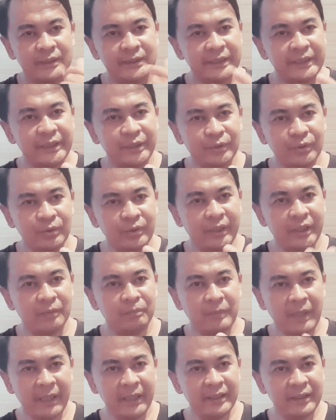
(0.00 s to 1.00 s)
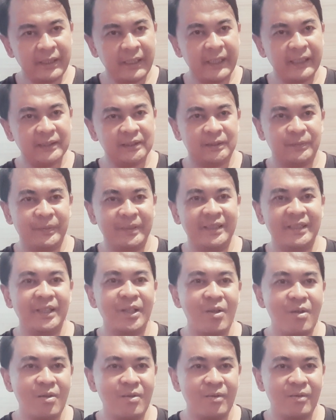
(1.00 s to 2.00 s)
See you in my next
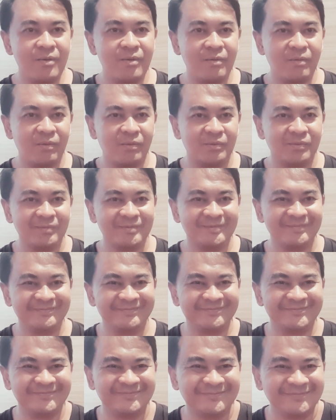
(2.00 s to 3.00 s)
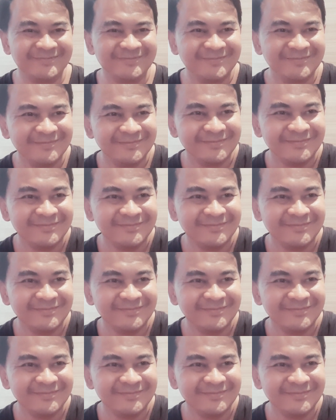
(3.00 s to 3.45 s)
video. Hmm.